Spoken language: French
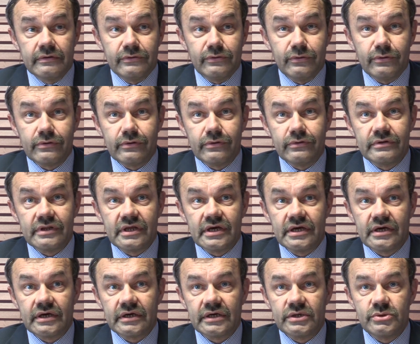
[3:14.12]
Donc on
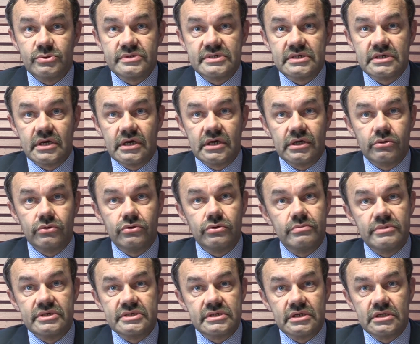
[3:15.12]
a réussi à
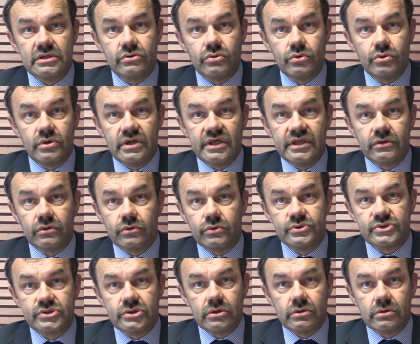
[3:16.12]
économiser 2 litres
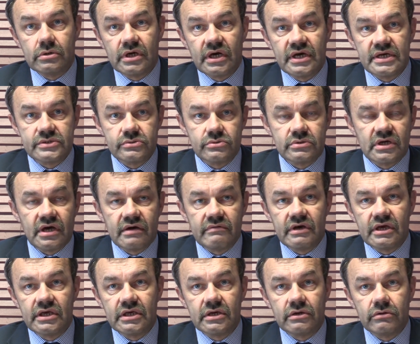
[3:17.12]
au 100 grâce au
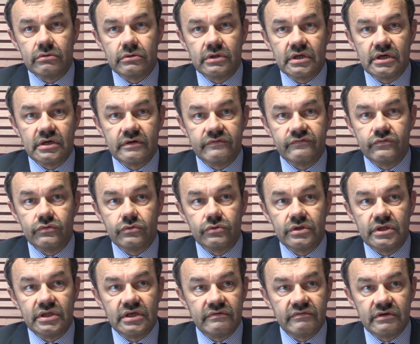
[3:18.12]
travail qu'on a
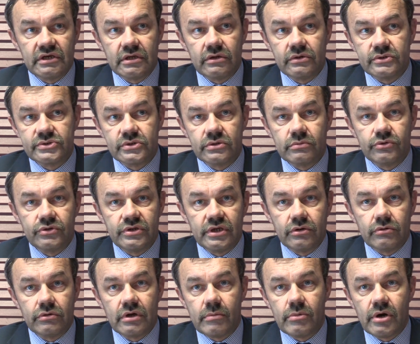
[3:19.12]
fourni avec l'ensemble des
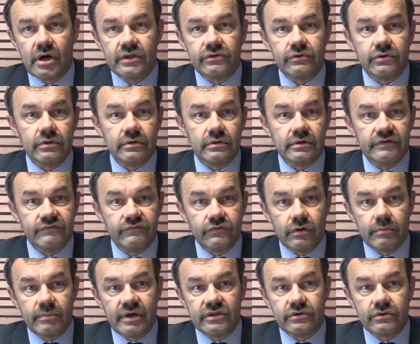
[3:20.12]
collaborateurs, les
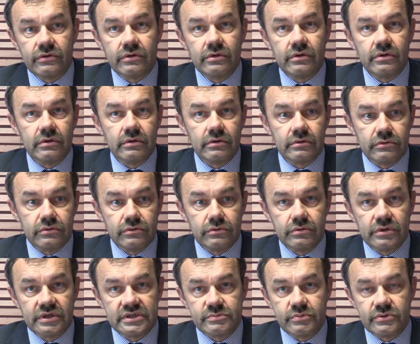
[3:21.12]
formateurs,
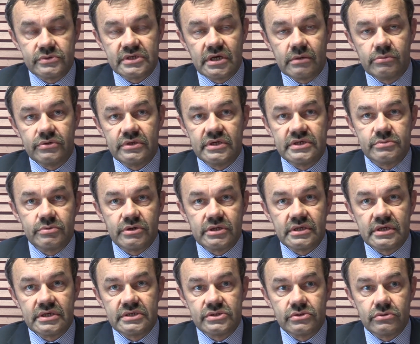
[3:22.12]
nos responsables
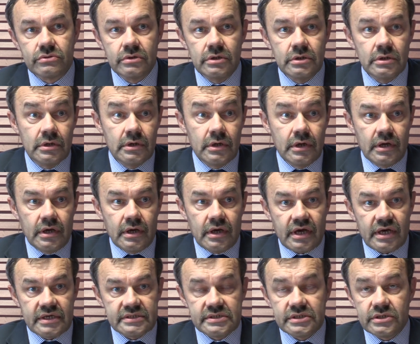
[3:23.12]
d'exploitation,
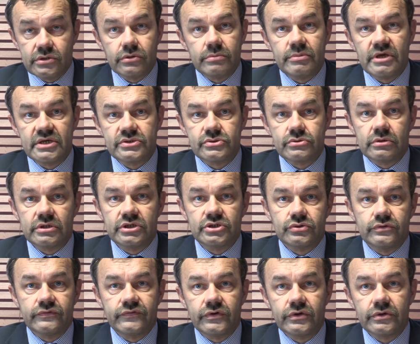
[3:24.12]
ainsi que bien sûr les
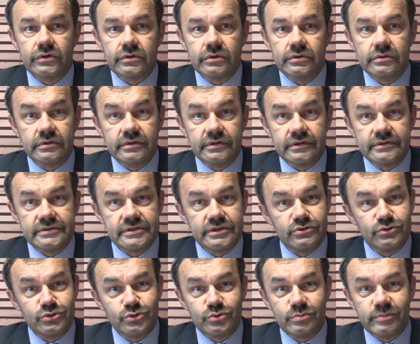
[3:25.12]
chauffeurs qui ici
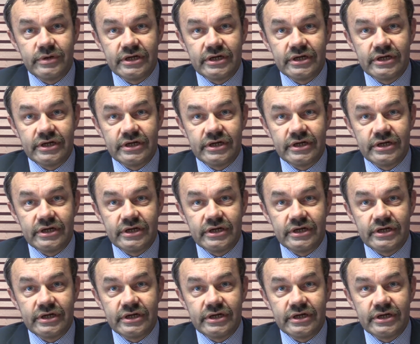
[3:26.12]
ne jouent